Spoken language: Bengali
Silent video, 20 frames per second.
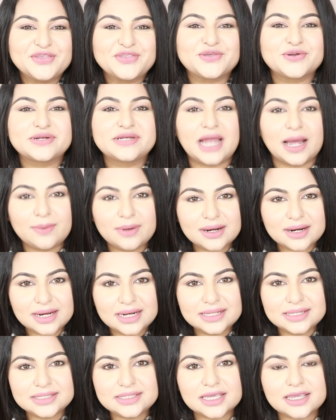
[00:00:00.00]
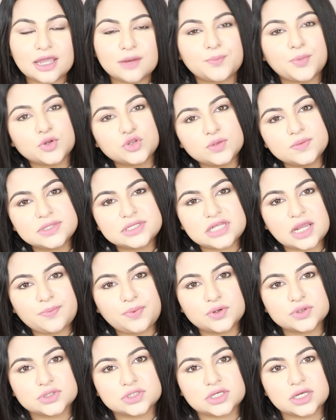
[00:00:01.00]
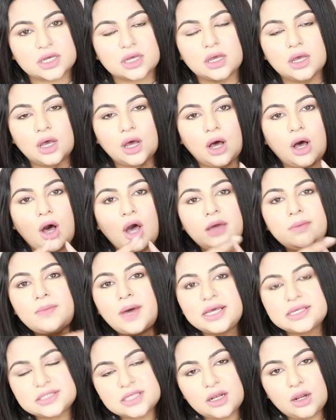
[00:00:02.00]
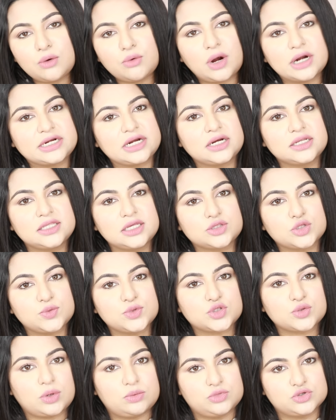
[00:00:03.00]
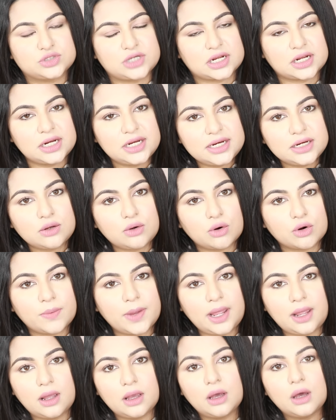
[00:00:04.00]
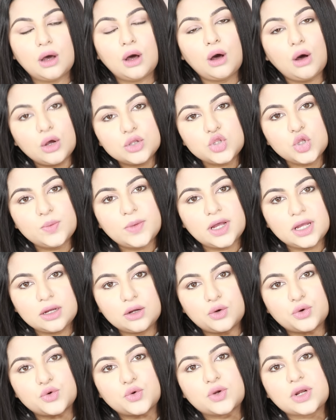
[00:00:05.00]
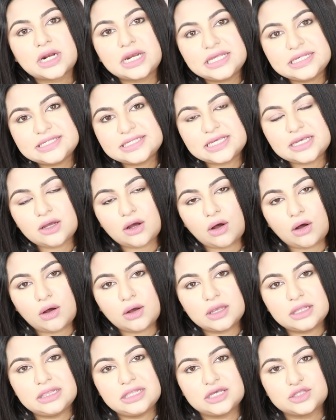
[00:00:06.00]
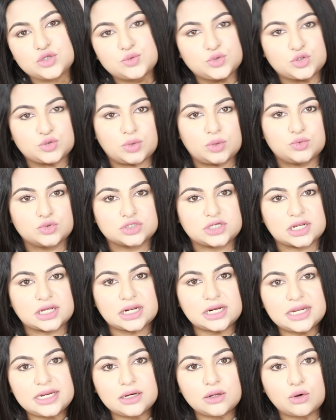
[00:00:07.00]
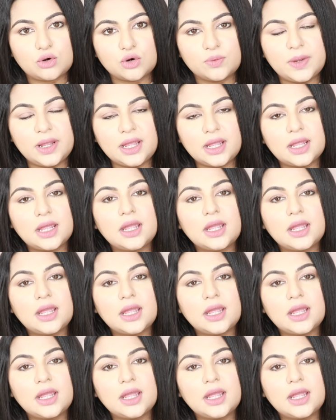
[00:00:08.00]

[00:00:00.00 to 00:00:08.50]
সো ডাবল ক্লিনজিংয়ের প্রথম স্টেপ হচ্ছে হয় মাইসেলো ওয়াটার দিয়ে তুমি তোমার মুখটা ক্লিন করবে অথবা কোনো ক্লিনজিং অয়েল দিয়ে তুমি তোমার মুখটা ক্লিন করবে